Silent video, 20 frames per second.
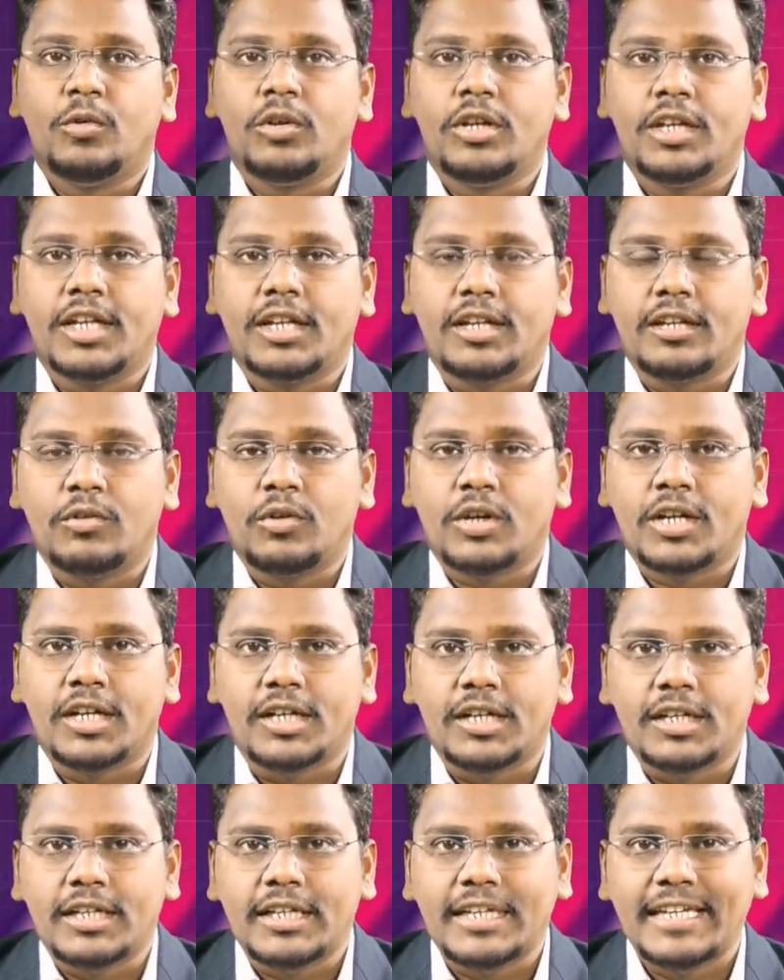ఉన్న ఒక
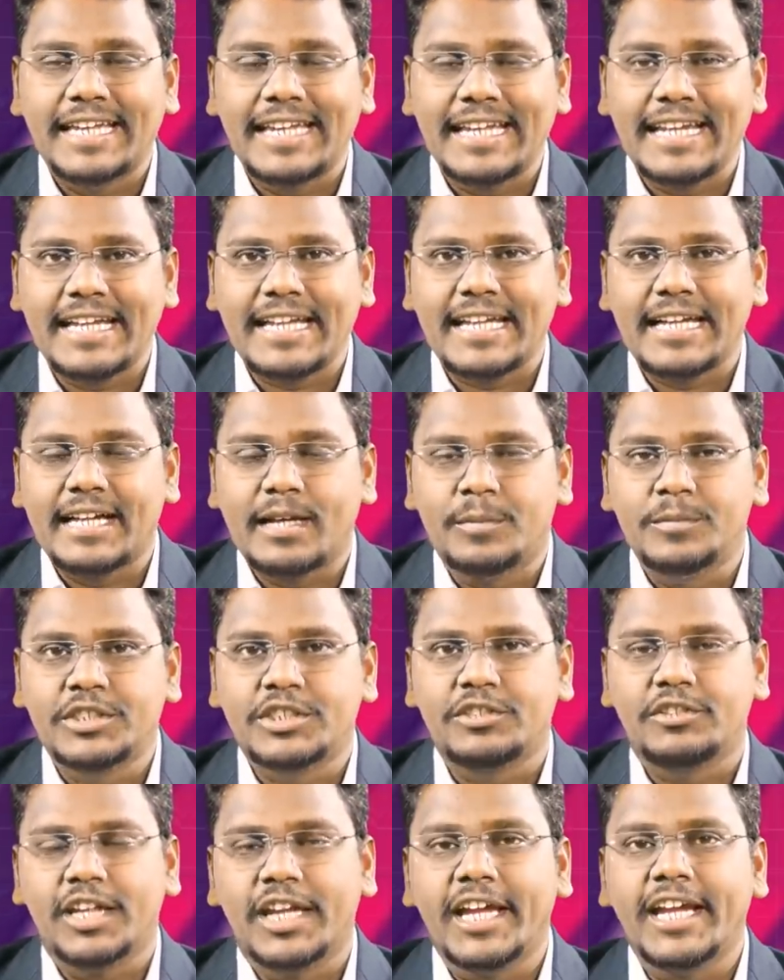కీలక
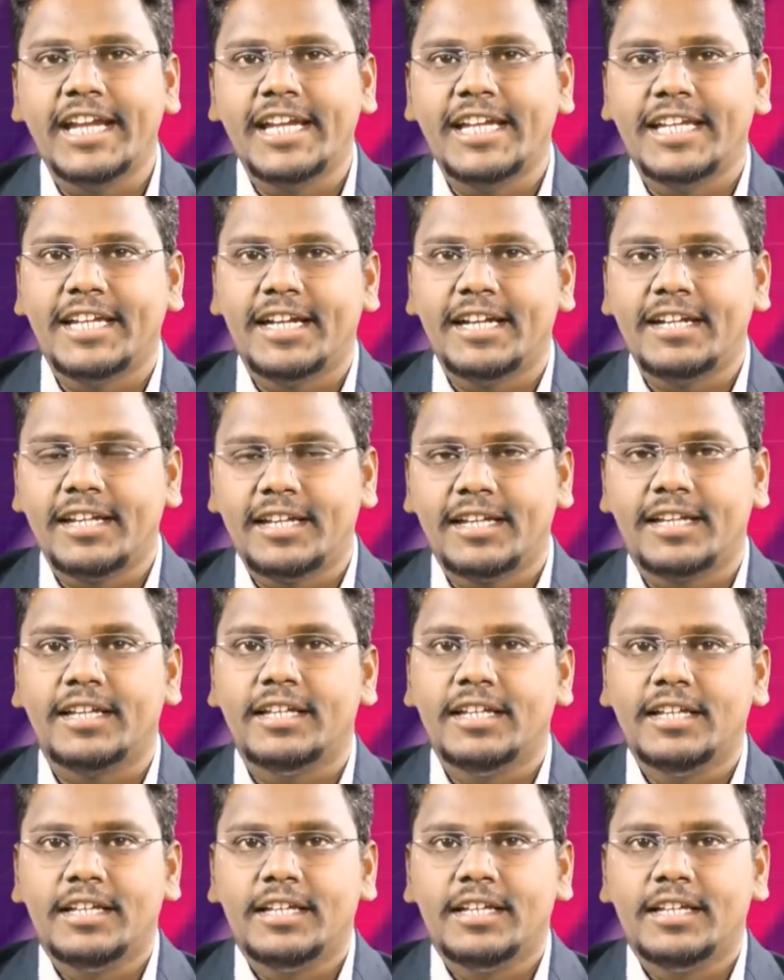అంశం ఏంటి అంటే